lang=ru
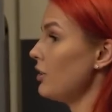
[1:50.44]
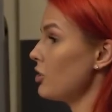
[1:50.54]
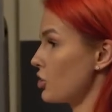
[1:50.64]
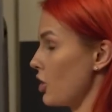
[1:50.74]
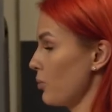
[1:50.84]

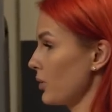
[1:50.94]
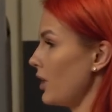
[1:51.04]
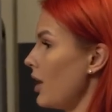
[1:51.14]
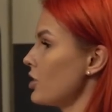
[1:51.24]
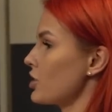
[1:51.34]
ниже
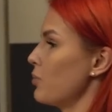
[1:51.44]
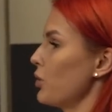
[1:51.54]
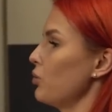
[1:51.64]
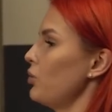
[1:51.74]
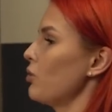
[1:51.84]
опускаешь,
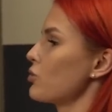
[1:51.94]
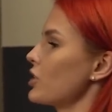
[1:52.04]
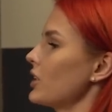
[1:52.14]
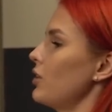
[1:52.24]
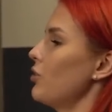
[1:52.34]
амплитуда
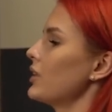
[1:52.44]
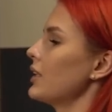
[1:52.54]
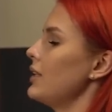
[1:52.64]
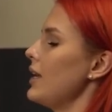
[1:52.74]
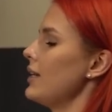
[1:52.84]
уже
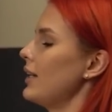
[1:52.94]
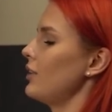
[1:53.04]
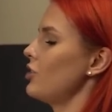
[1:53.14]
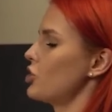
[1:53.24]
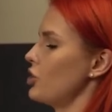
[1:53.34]
становится не
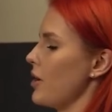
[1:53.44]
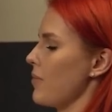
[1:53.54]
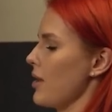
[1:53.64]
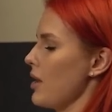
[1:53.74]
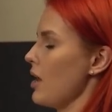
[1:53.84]
ягодичной.
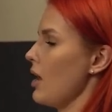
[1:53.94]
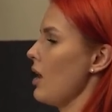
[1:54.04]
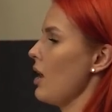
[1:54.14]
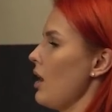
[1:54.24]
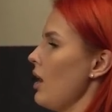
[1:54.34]

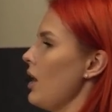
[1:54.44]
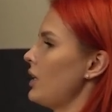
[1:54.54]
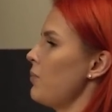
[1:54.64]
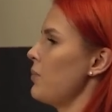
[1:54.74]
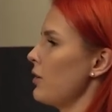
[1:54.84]

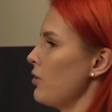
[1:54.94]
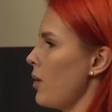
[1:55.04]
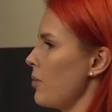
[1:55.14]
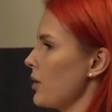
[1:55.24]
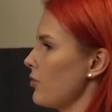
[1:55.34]
Это первый
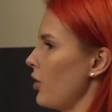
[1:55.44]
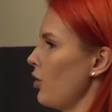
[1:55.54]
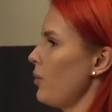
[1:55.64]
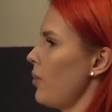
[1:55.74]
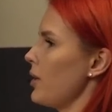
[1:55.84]
момент.
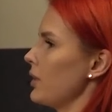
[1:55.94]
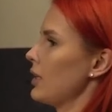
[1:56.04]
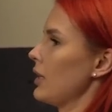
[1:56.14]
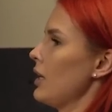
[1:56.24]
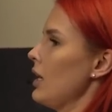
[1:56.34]
Второй
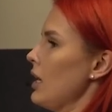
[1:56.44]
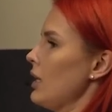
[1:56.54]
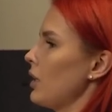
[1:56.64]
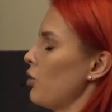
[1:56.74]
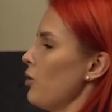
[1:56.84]
момент.
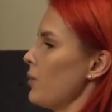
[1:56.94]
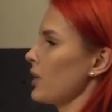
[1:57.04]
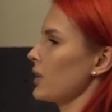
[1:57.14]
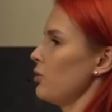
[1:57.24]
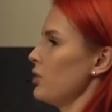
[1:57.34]
Такое
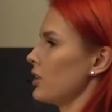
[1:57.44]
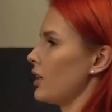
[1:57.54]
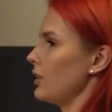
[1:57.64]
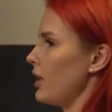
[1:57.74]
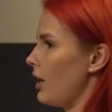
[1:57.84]
происходит,
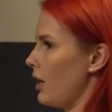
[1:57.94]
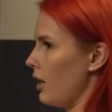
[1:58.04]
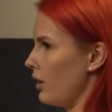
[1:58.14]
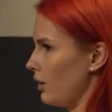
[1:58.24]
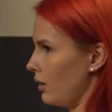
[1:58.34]
когда...
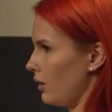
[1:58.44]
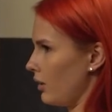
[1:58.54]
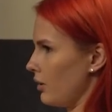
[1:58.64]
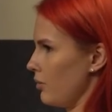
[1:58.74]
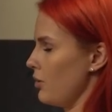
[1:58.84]

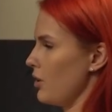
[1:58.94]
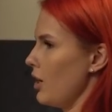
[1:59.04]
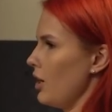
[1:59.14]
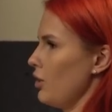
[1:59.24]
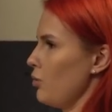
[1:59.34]
Э,
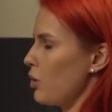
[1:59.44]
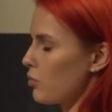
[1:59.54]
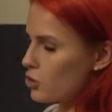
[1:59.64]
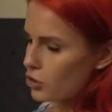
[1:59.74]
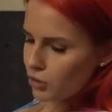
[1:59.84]
мне
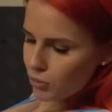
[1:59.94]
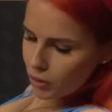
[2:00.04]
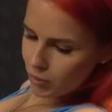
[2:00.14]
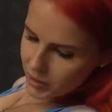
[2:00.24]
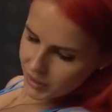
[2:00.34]
немножко
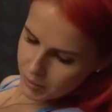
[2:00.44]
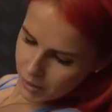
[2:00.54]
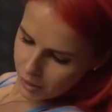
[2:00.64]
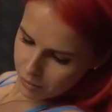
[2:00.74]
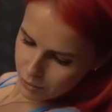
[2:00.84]
неудобно из
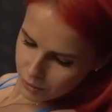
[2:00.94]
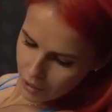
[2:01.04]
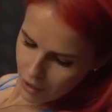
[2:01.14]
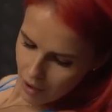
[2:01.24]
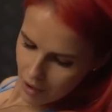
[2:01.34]

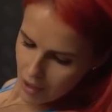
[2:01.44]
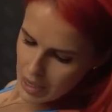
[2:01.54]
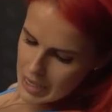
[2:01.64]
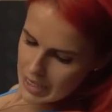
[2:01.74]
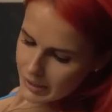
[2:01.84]
микрофона.
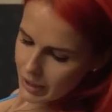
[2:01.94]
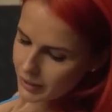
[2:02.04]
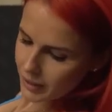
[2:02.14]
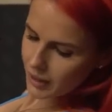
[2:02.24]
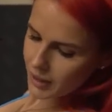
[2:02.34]

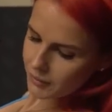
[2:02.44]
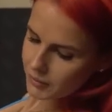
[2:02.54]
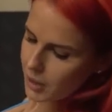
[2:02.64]
Когда таз вот